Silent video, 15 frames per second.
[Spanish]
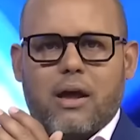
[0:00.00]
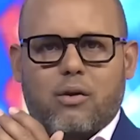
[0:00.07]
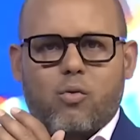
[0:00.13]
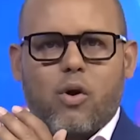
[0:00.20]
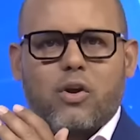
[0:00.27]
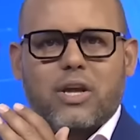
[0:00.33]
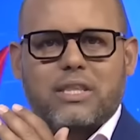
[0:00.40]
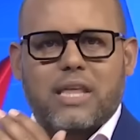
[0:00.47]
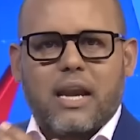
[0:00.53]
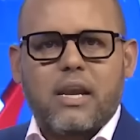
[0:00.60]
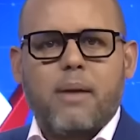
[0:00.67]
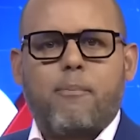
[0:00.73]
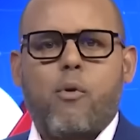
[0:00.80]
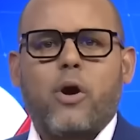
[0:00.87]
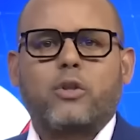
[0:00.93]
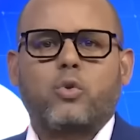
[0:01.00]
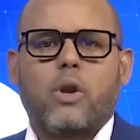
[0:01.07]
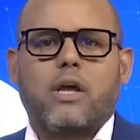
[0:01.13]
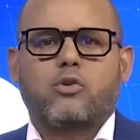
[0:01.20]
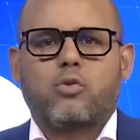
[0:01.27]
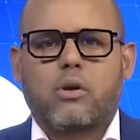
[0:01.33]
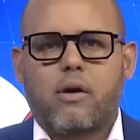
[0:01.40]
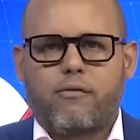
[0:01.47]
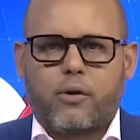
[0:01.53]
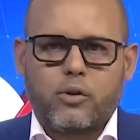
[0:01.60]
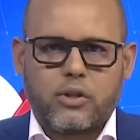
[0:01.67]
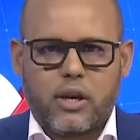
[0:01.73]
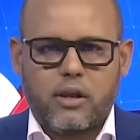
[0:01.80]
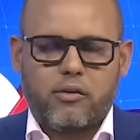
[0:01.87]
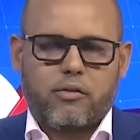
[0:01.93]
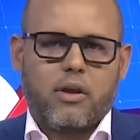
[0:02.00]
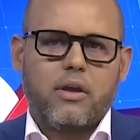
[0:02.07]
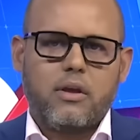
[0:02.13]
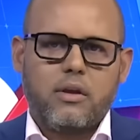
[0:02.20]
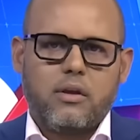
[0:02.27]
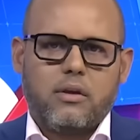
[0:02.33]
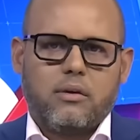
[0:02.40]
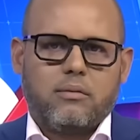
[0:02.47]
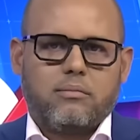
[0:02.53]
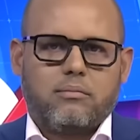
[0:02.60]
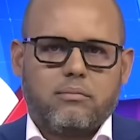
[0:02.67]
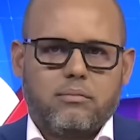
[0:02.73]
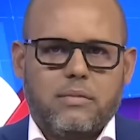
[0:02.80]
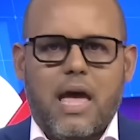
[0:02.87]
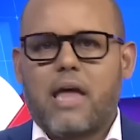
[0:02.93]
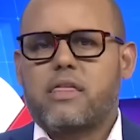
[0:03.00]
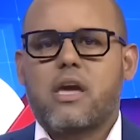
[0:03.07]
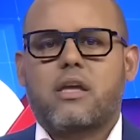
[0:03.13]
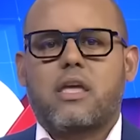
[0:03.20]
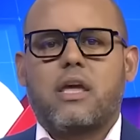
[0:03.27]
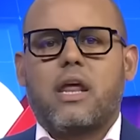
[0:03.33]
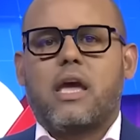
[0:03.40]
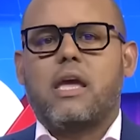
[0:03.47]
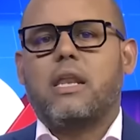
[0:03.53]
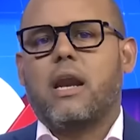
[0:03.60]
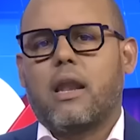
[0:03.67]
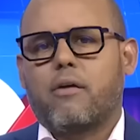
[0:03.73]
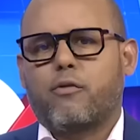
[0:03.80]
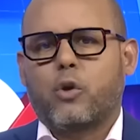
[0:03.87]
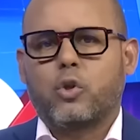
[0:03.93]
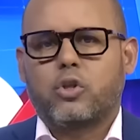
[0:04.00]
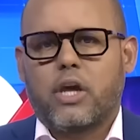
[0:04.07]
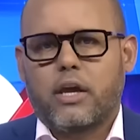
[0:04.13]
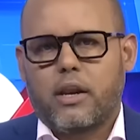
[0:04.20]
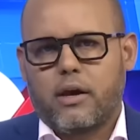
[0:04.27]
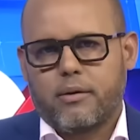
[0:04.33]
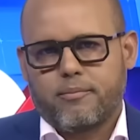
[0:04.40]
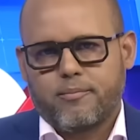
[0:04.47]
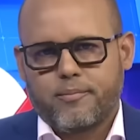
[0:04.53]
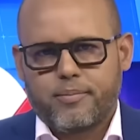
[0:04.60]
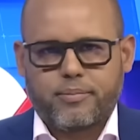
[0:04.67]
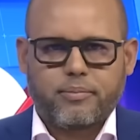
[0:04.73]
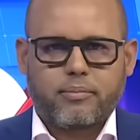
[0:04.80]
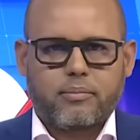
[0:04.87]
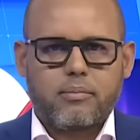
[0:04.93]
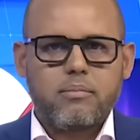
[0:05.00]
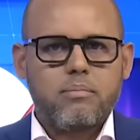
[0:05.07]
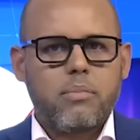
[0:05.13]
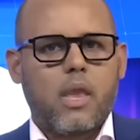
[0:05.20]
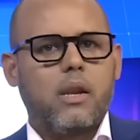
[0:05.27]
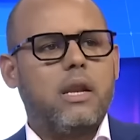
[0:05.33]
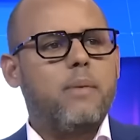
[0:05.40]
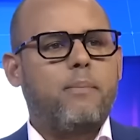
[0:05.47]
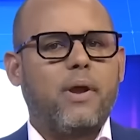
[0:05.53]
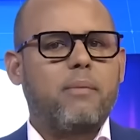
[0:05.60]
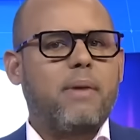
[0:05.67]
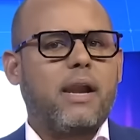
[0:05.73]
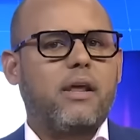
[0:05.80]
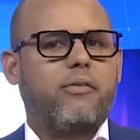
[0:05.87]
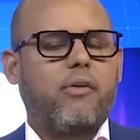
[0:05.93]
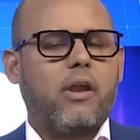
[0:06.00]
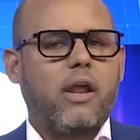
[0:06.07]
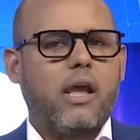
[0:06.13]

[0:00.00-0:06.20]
cuando están dispuestos en la zona fronteriza. Nadie quiere ir a la frontera ni permanecer